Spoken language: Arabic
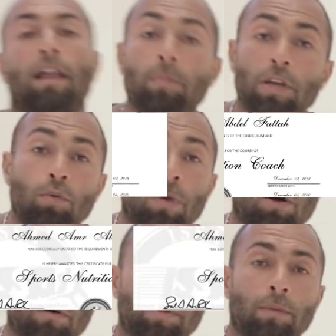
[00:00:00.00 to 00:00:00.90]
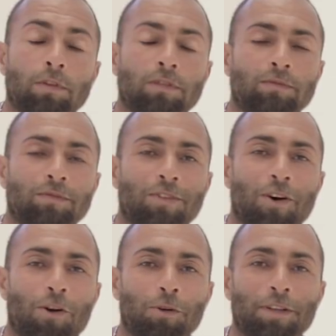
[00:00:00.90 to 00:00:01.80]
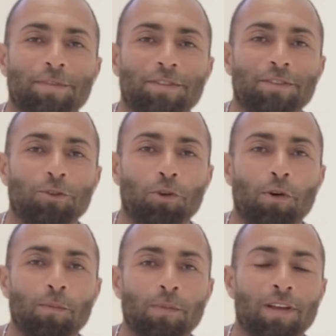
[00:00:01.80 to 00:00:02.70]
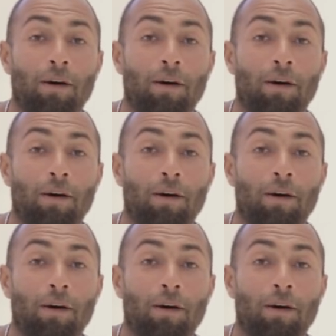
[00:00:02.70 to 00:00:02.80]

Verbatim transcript: اهلا بيكم معكم محمد عمرو اقوى تيبس دوت كوم